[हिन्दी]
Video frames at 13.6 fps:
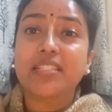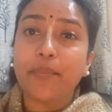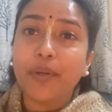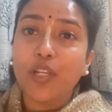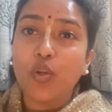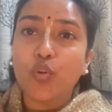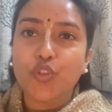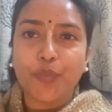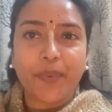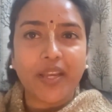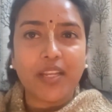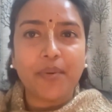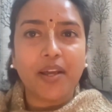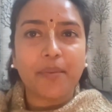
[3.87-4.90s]
सभी लोग जो
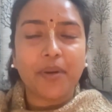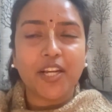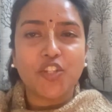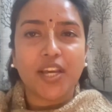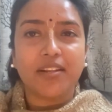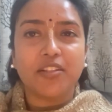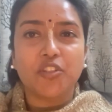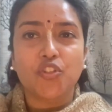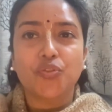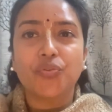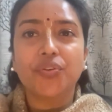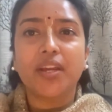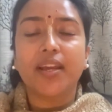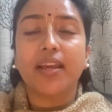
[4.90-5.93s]
पहली बार हमारे चैनल से
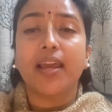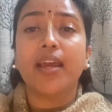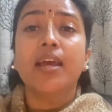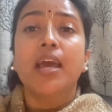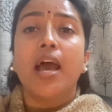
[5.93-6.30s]
जुड़ रहे हैं